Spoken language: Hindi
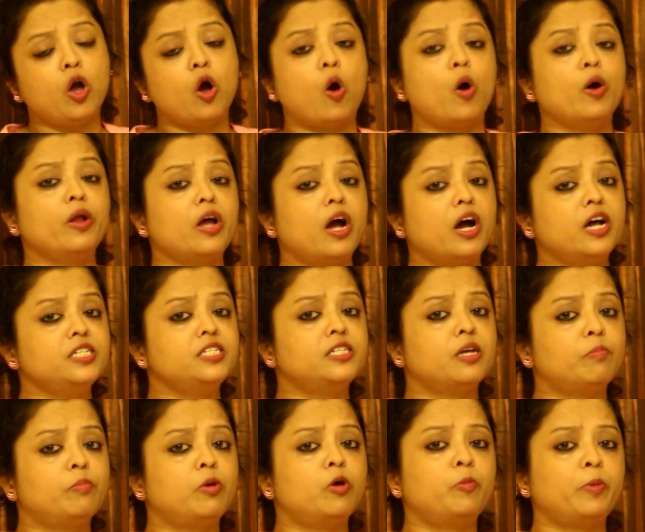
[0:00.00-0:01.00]
और हर
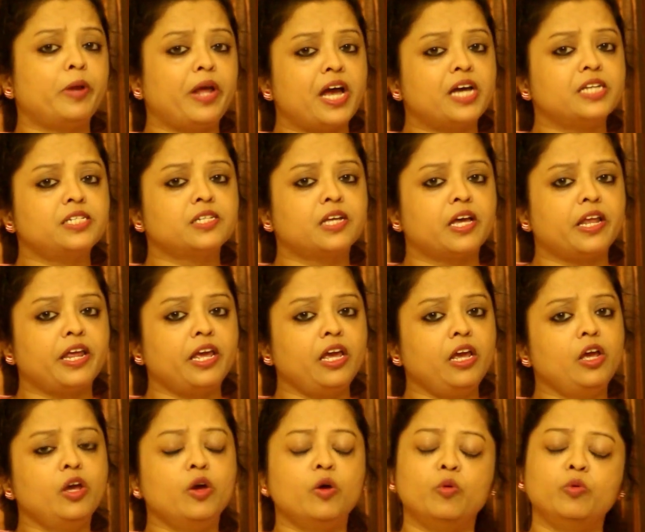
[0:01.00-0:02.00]
संभव प्रयास करें
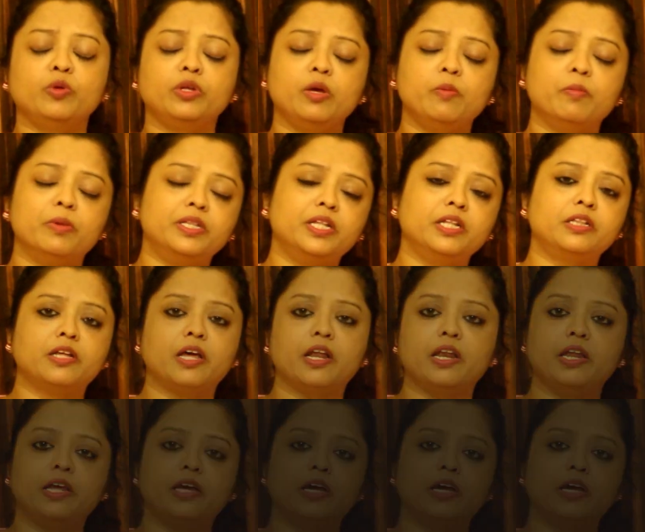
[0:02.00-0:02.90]
उनकी मदद करने